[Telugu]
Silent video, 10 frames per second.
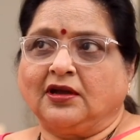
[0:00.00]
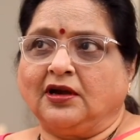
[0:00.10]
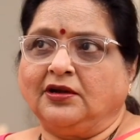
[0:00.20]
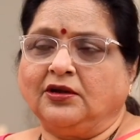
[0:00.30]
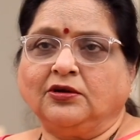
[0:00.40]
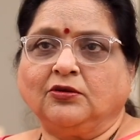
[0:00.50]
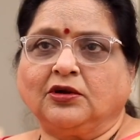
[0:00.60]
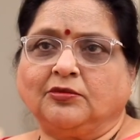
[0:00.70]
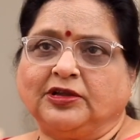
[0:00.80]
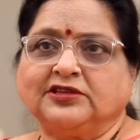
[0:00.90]
కంటిన్యూగా
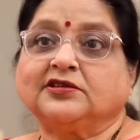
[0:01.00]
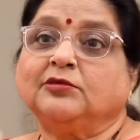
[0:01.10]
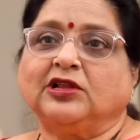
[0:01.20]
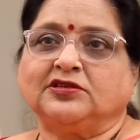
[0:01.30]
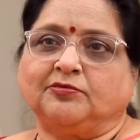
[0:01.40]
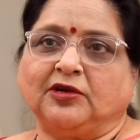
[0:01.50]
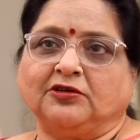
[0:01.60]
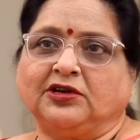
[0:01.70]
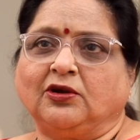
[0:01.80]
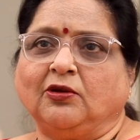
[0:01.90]
ఒక పది సినిమాలు
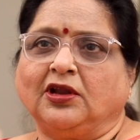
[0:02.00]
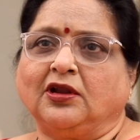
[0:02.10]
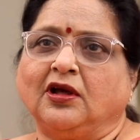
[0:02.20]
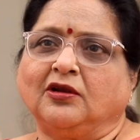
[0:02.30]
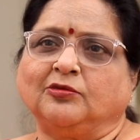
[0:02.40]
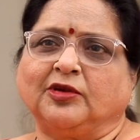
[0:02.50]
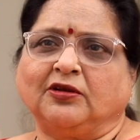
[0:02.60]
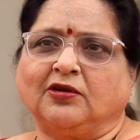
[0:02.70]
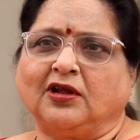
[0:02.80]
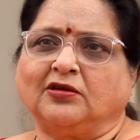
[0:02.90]
చెప్పాను ఇంట్లో ఇల్లాలు
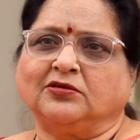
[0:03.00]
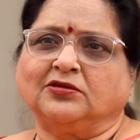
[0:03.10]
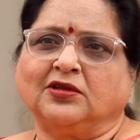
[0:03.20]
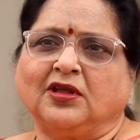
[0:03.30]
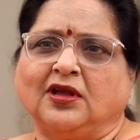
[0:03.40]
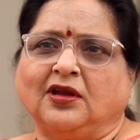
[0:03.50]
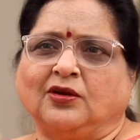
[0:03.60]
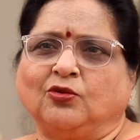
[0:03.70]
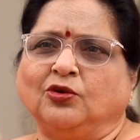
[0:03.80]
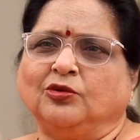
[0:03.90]
ప్రియురాలు
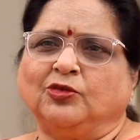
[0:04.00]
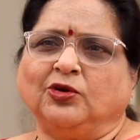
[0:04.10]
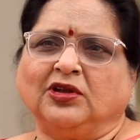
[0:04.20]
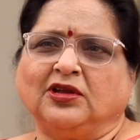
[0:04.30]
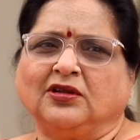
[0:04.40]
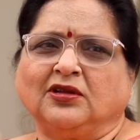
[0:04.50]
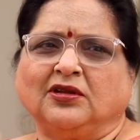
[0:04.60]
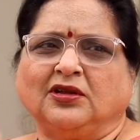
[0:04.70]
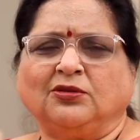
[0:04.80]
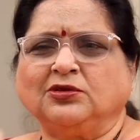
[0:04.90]
కొంగుముడి
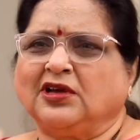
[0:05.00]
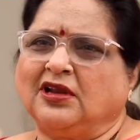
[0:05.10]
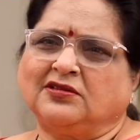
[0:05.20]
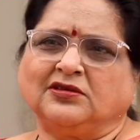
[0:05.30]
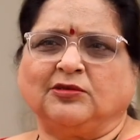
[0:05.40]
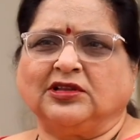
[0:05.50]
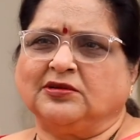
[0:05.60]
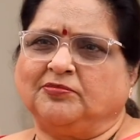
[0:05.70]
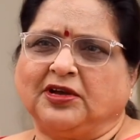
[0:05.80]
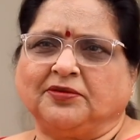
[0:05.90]
ఏవో చాలా సినిమాలు
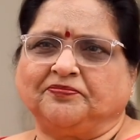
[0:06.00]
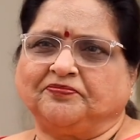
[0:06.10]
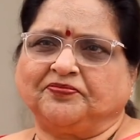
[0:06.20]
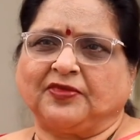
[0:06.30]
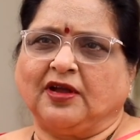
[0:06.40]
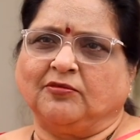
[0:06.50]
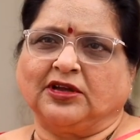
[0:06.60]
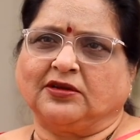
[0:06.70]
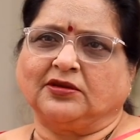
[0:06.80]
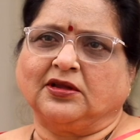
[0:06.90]
చెప్పాను
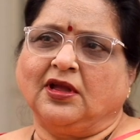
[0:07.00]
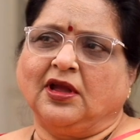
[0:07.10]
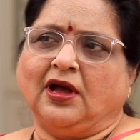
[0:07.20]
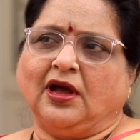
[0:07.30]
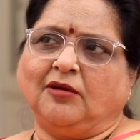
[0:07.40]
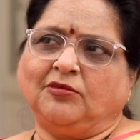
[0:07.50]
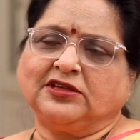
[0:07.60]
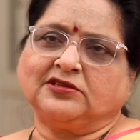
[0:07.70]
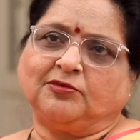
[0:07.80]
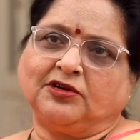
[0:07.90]
అమ్మాయికి ఆ
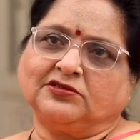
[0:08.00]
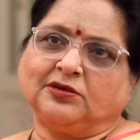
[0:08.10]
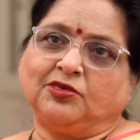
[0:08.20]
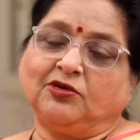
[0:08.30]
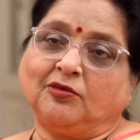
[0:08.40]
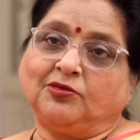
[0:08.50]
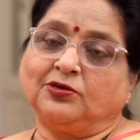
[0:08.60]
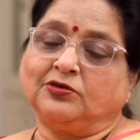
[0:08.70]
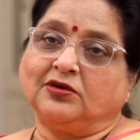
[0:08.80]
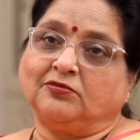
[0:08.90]
అమ్మాయి చెప్పడం చెప్పడం
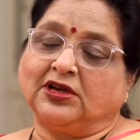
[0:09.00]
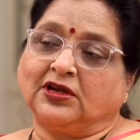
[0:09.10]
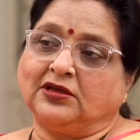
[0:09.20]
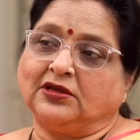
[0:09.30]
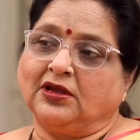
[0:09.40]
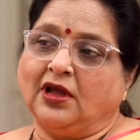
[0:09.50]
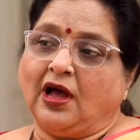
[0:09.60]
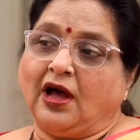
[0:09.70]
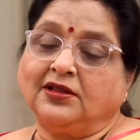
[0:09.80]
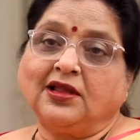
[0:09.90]
అప్పుడు మనకి
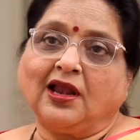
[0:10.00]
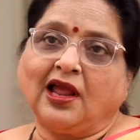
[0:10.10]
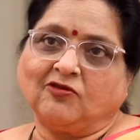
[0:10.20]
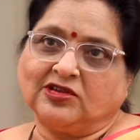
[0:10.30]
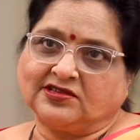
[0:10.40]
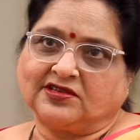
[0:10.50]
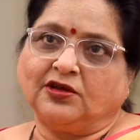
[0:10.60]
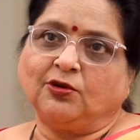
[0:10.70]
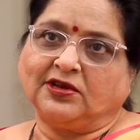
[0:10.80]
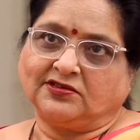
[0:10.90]
అదర్ లాంగ్వేజెస్
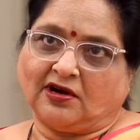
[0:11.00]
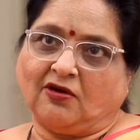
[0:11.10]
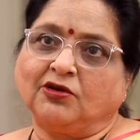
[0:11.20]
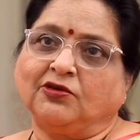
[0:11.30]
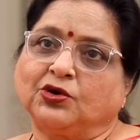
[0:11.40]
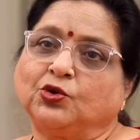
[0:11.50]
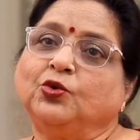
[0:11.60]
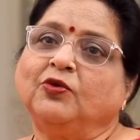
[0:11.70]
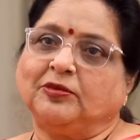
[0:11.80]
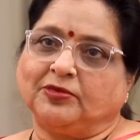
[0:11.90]
హీరోయిన్స్ రావడం
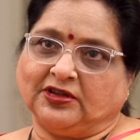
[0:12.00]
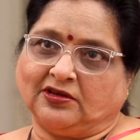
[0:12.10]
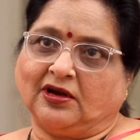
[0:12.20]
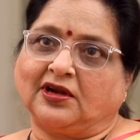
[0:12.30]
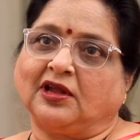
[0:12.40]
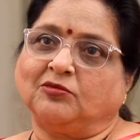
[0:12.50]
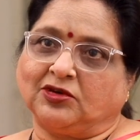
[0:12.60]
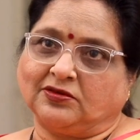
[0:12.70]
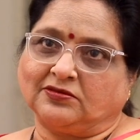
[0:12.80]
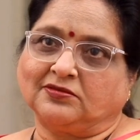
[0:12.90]
ఎక్కువ అయిపోయింది ఆ టైంలో